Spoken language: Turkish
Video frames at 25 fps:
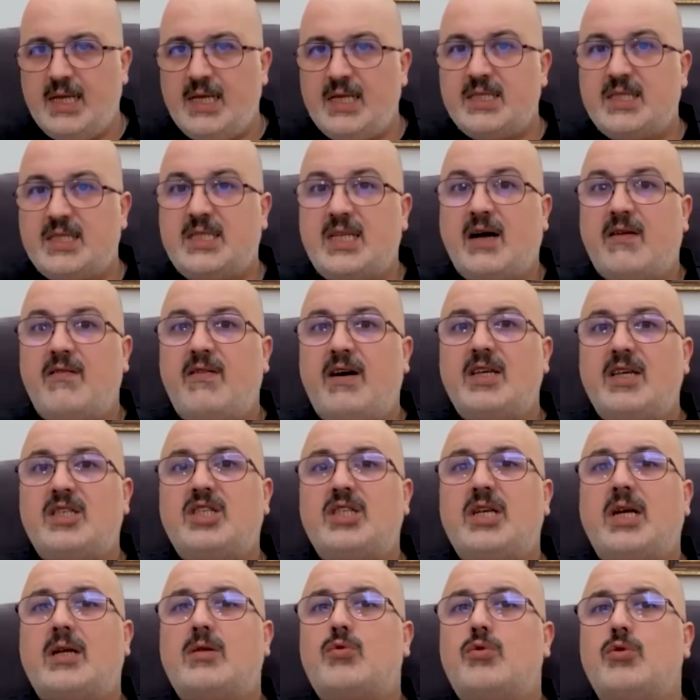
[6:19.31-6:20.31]

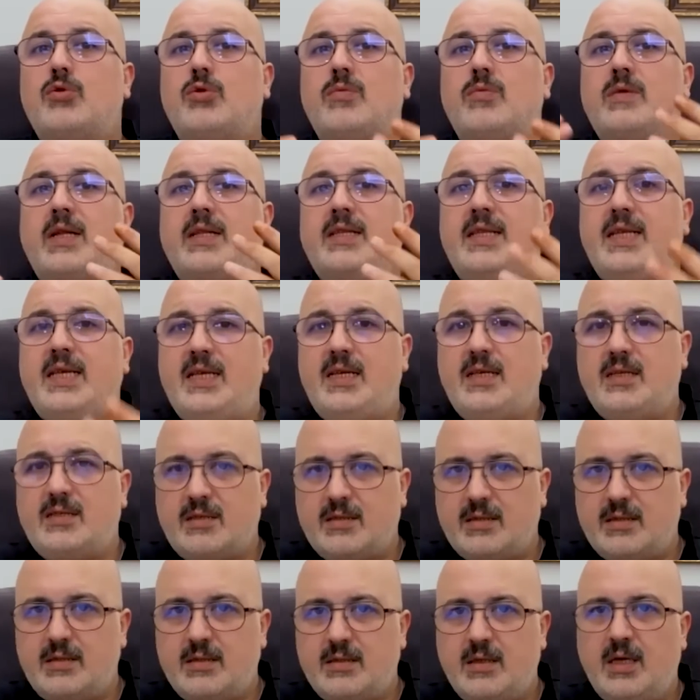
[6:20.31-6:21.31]
Savaşacak durumda
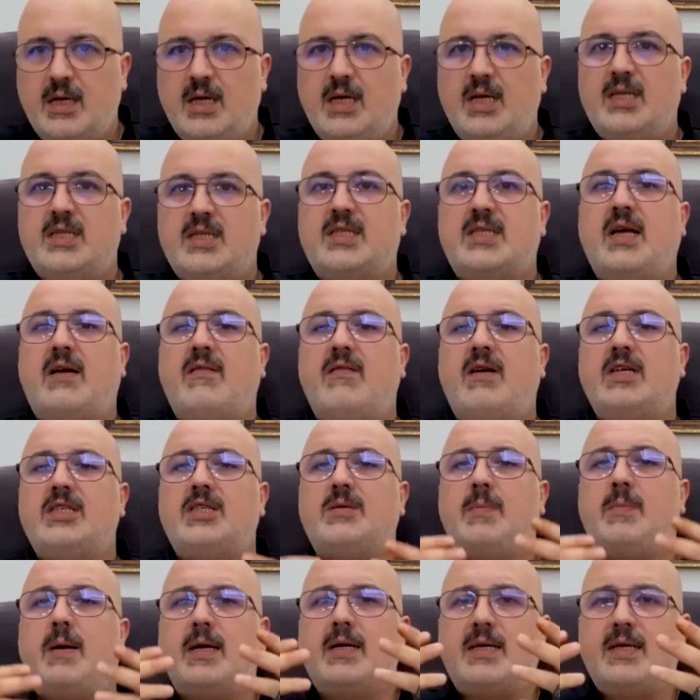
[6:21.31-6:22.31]
değiliz.
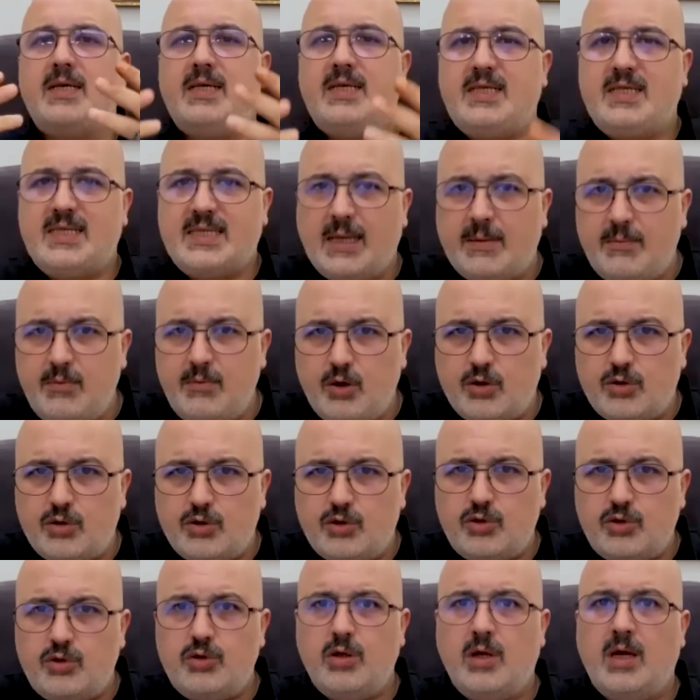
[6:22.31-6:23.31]
Savaşmak
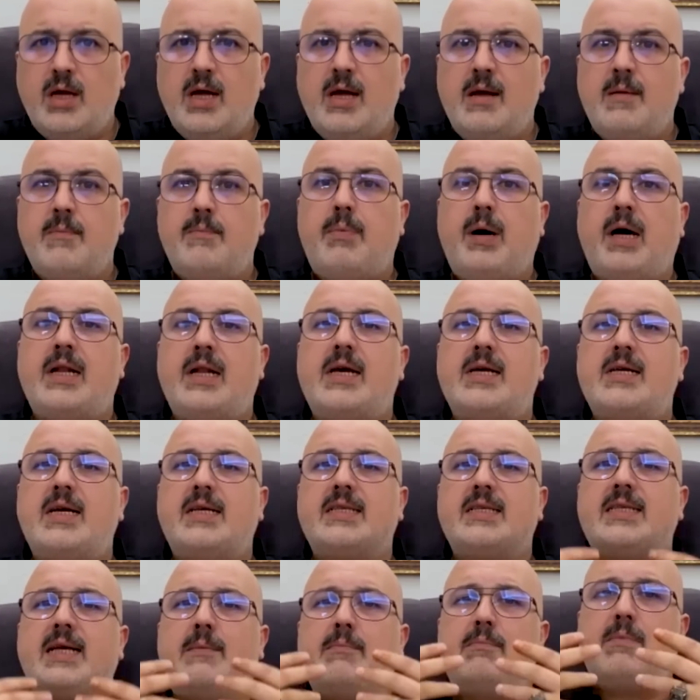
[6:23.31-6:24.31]
istemiyoruz. Para
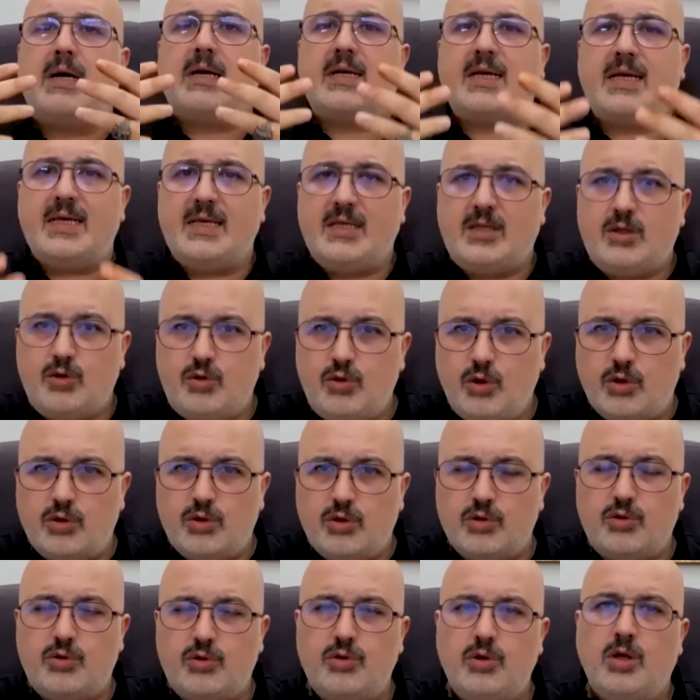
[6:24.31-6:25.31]
kazanmak
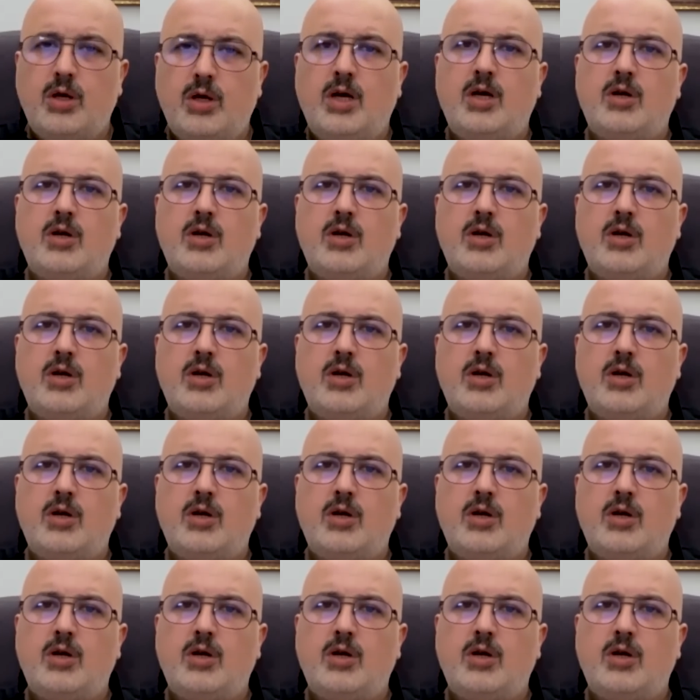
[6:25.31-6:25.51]
istiyoruz.